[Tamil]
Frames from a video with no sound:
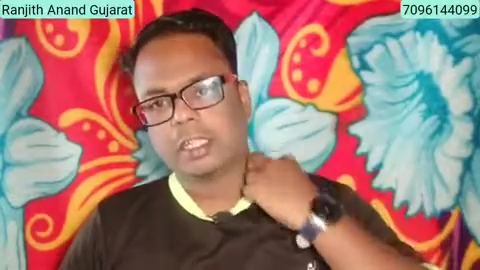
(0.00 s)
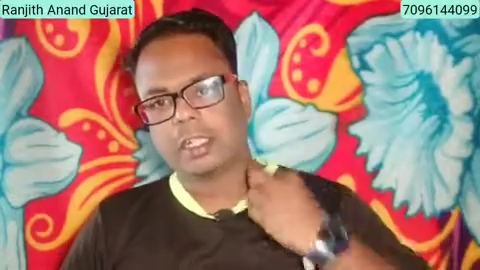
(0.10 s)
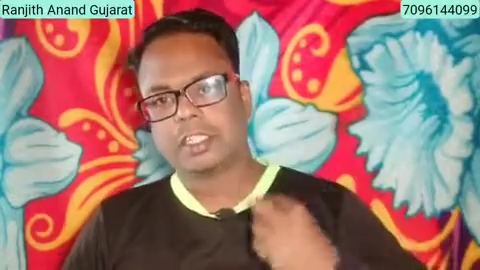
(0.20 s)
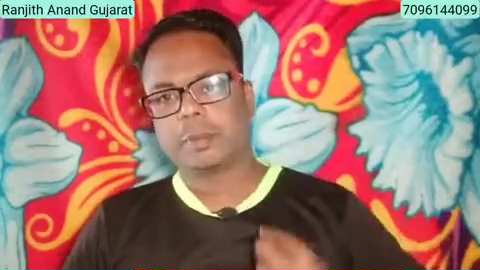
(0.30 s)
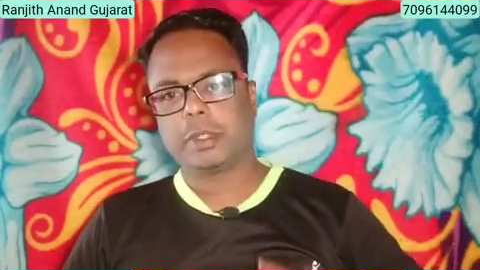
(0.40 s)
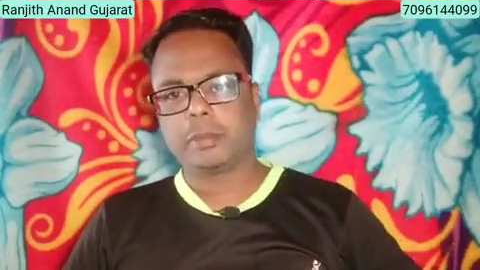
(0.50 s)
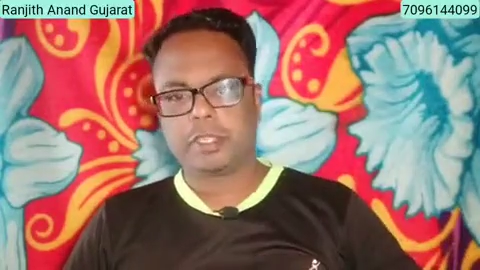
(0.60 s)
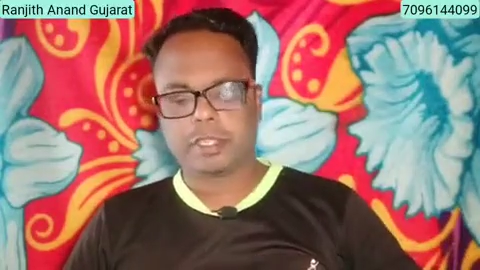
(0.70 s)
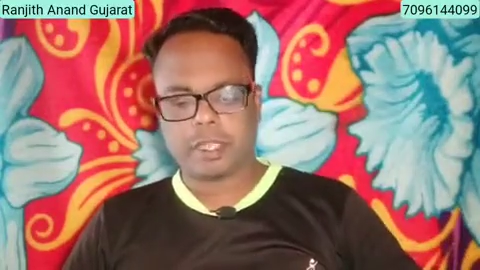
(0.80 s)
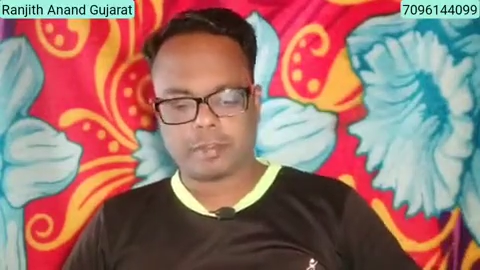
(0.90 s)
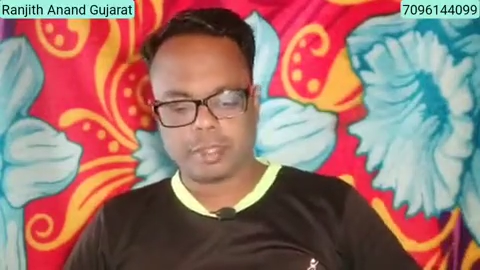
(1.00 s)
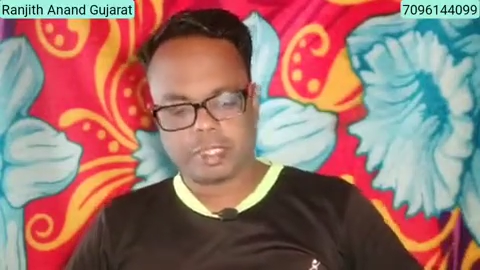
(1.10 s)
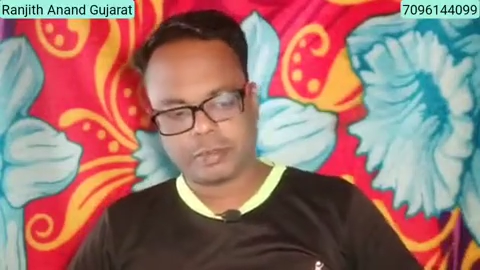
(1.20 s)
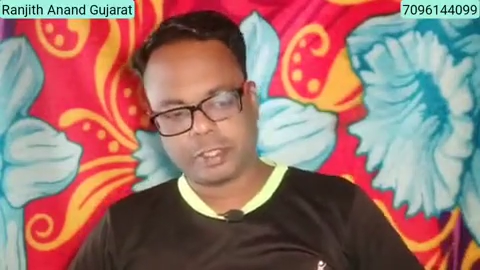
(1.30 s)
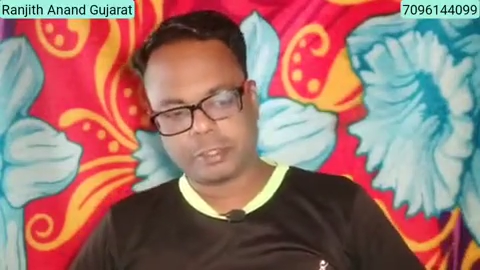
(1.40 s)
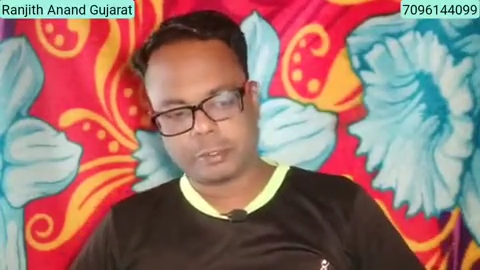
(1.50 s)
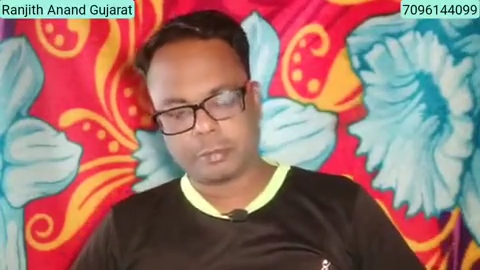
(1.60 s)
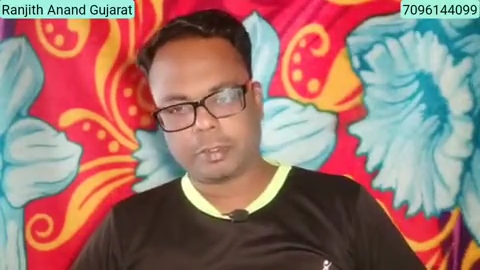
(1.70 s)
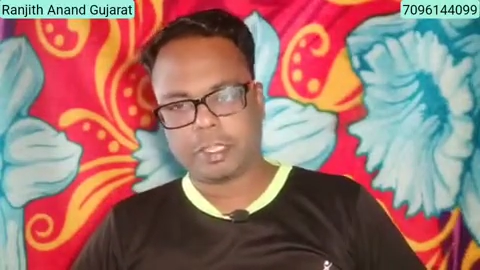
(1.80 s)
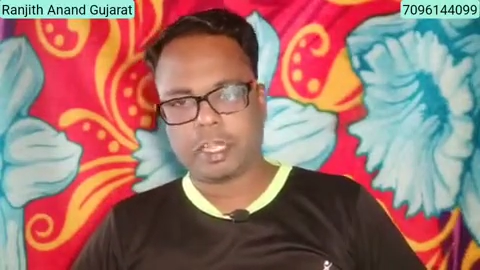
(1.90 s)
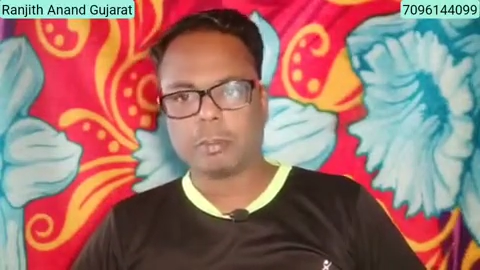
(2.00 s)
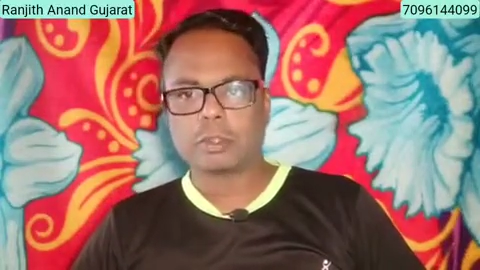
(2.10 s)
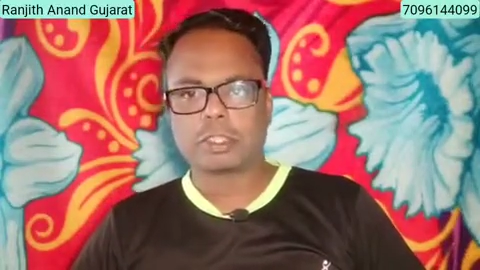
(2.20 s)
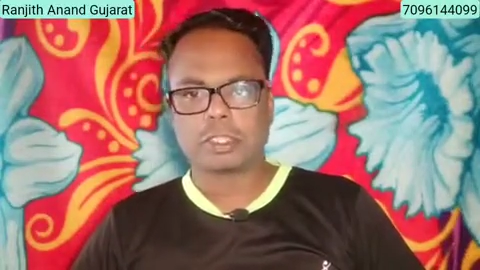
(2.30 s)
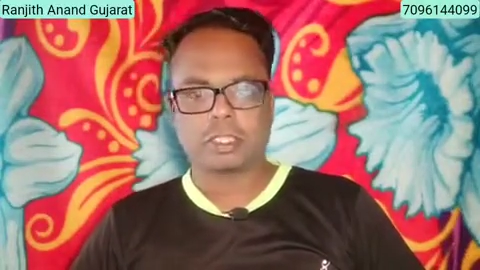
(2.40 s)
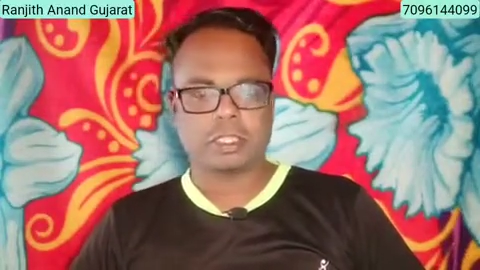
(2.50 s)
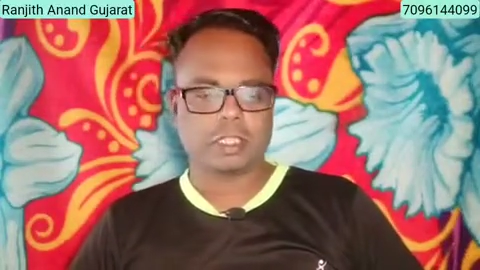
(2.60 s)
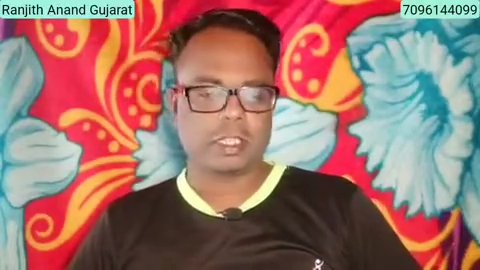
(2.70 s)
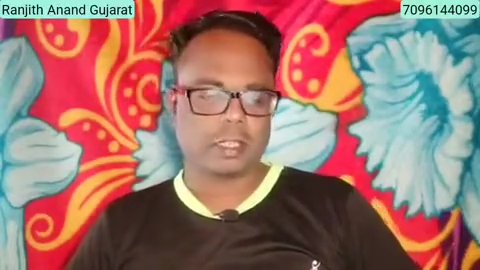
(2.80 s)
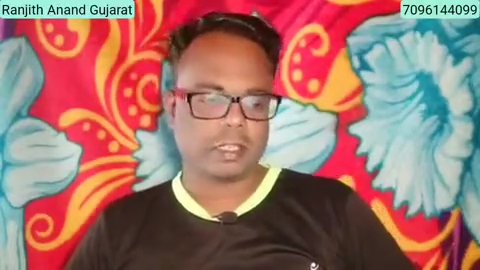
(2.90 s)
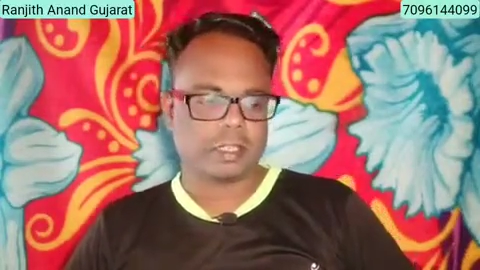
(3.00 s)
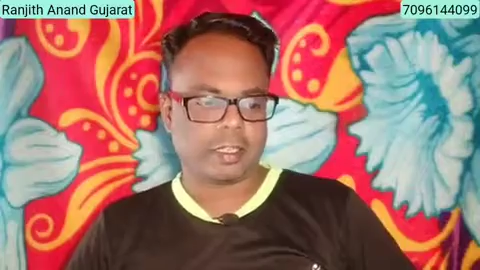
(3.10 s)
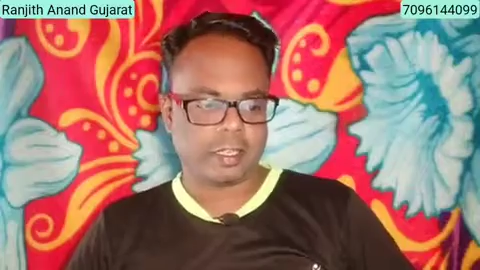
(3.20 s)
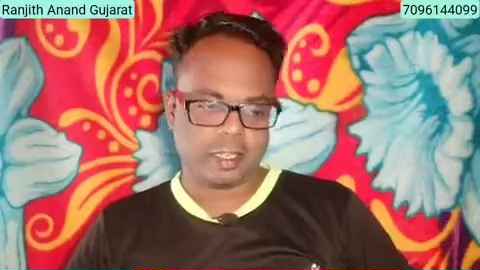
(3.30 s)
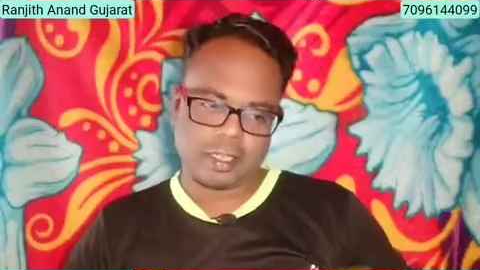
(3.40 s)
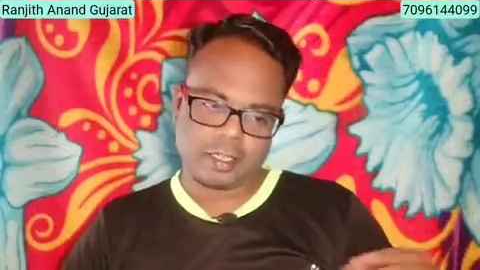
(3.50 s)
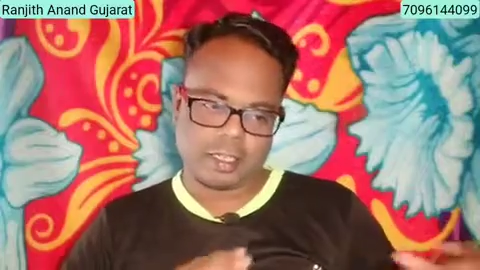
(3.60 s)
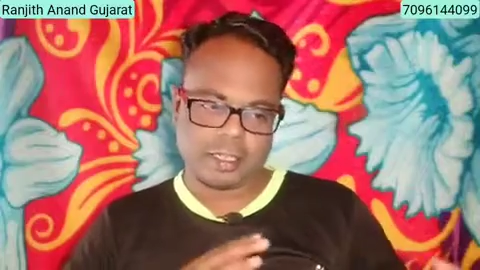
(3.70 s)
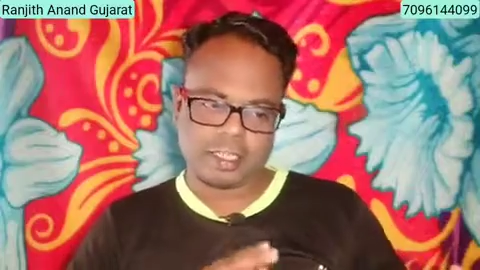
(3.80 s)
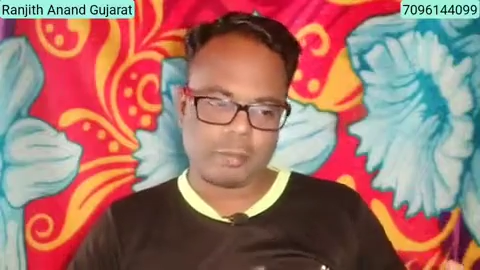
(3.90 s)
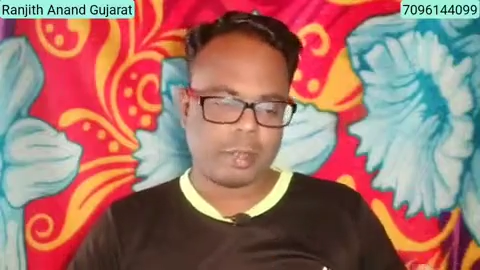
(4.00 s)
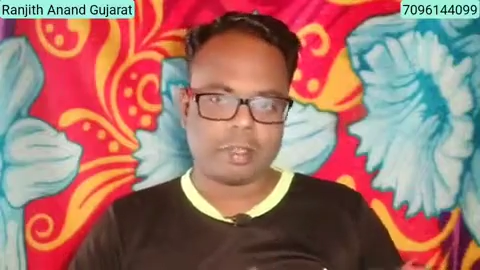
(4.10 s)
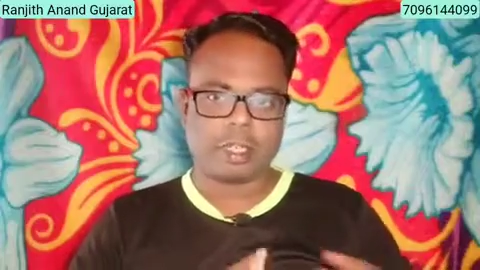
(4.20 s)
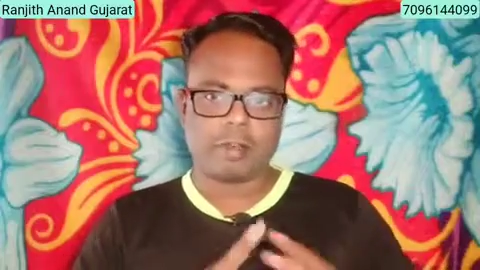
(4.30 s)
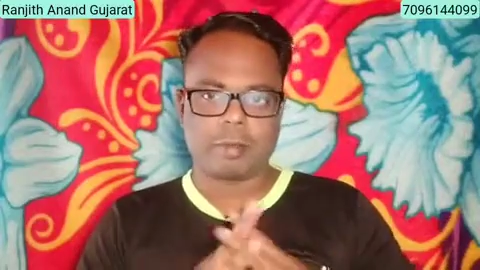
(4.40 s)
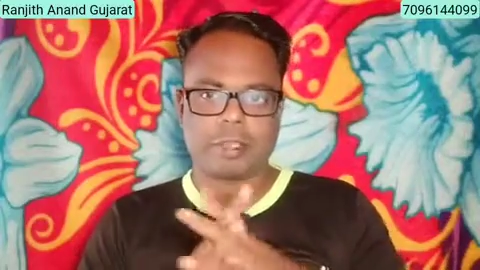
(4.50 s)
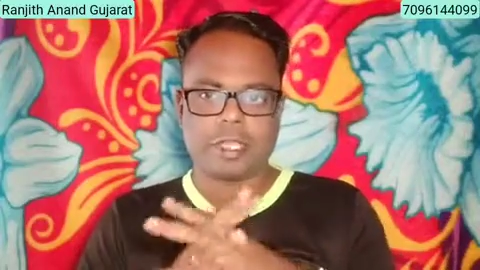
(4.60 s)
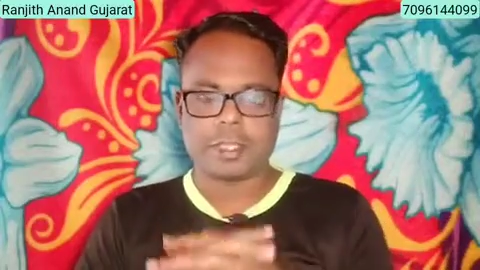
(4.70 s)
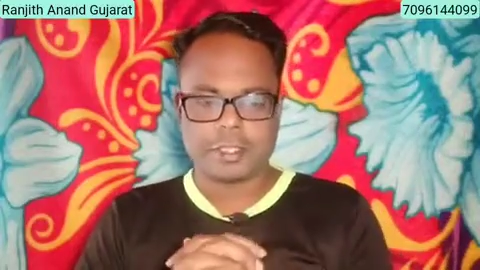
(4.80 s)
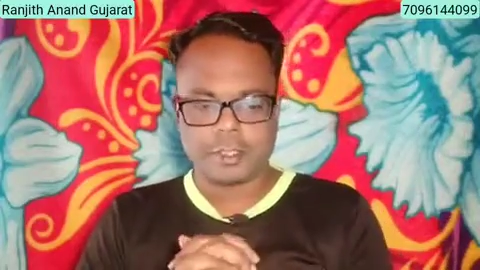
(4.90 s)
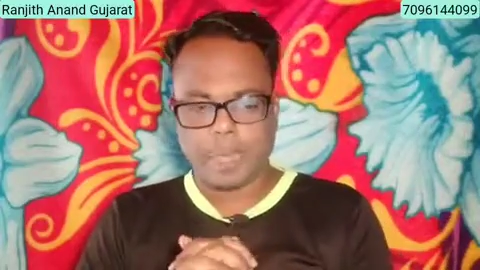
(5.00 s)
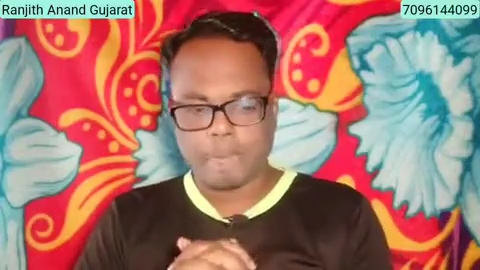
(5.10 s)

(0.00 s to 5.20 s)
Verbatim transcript: ரட்சிப்பை குறித்து நாம் பேசி வருகிறோம் ஆல்மோஸ்ட் நான் எல்லா காரியங்களுமே நம்ம கவர் பண்ணியாச்சு